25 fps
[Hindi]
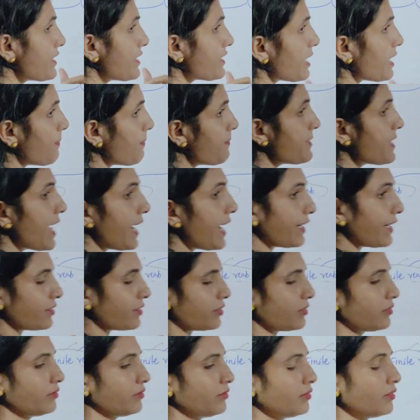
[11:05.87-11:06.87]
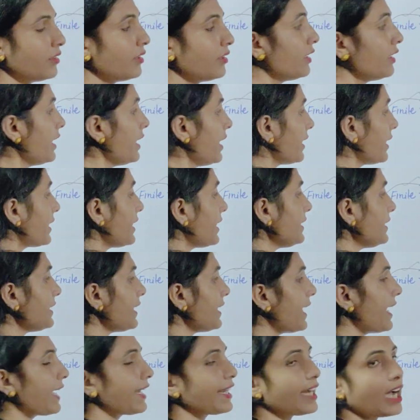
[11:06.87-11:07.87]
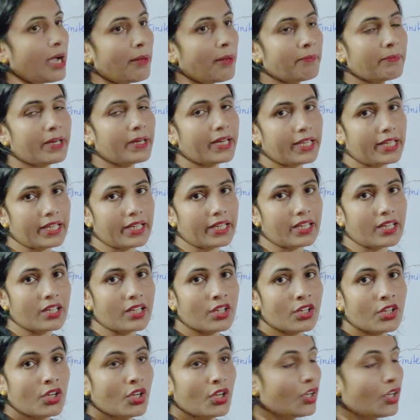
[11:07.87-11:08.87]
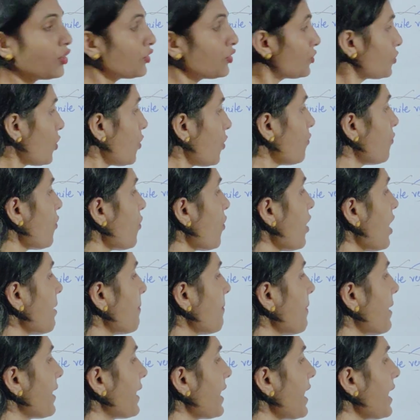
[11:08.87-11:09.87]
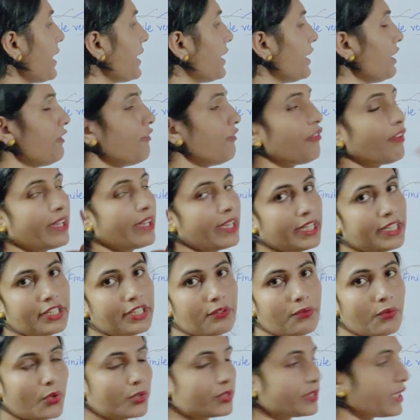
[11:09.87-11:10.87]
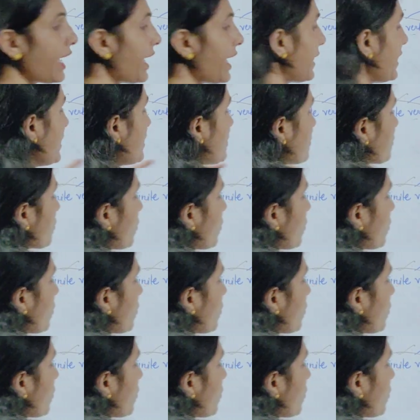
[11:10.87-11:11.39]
यानी सब्जेक्ट की तरह काम करे तो वो हमारा इन्फिनेटिव होता है